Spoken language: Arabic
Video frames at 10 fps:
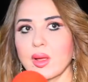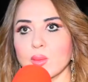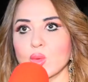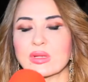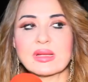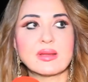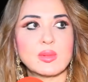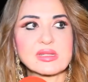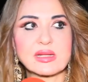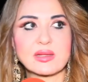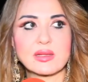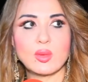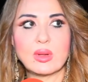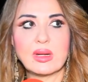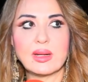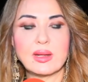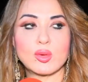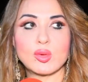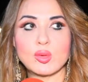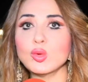منتدى مصر الدولي
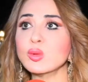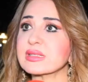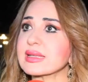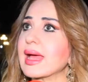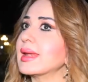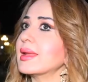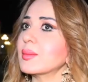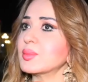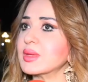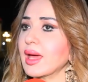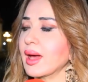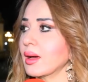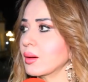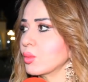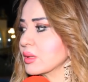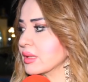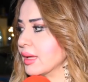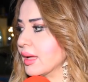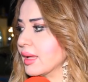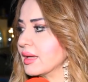لكنوز الإبداع
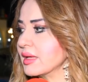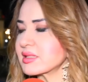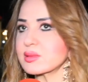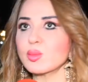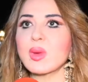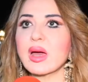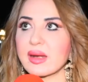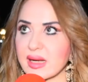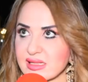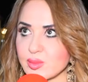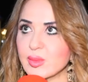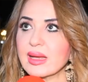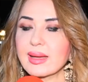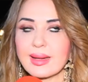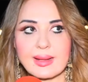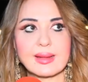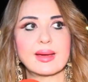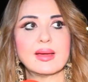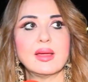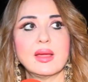وده الاسم الرسمي
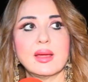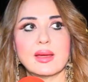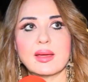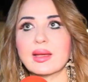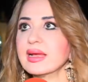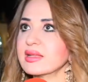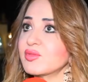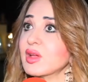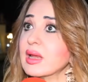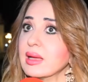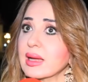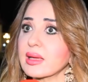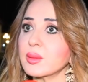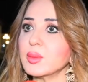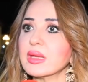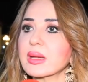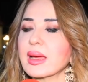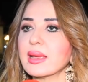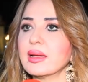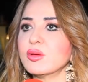لل الاحتفالية الكبيرة
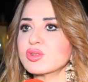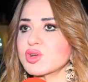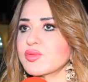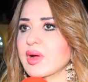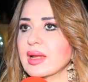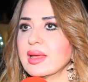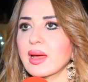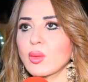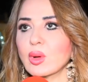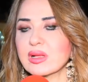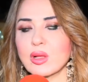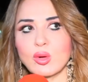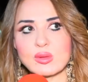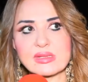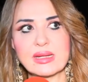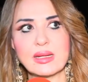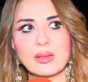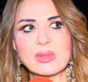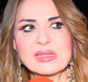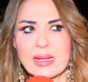اللي يشرف عليها وليد
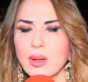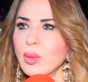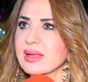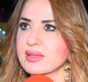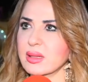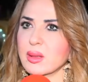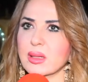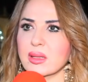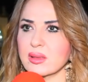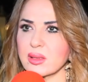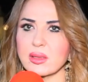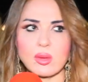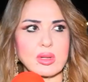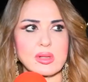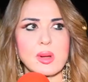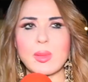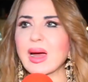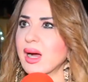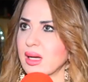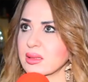الحسيني من سنوات يعني دي الدورة
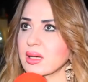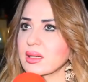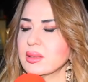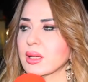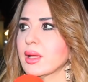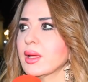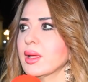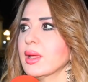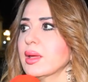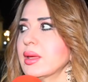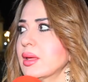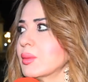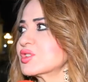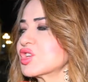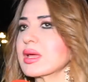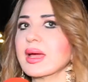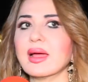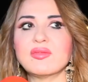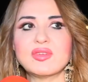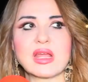الرابعة أعتقد هي
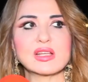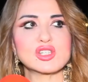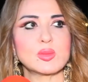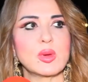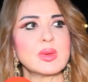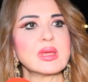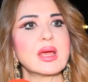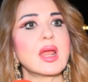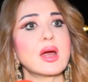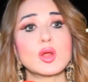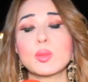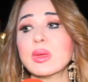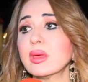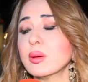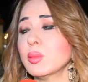بتشجع الفرق الشبابية العربية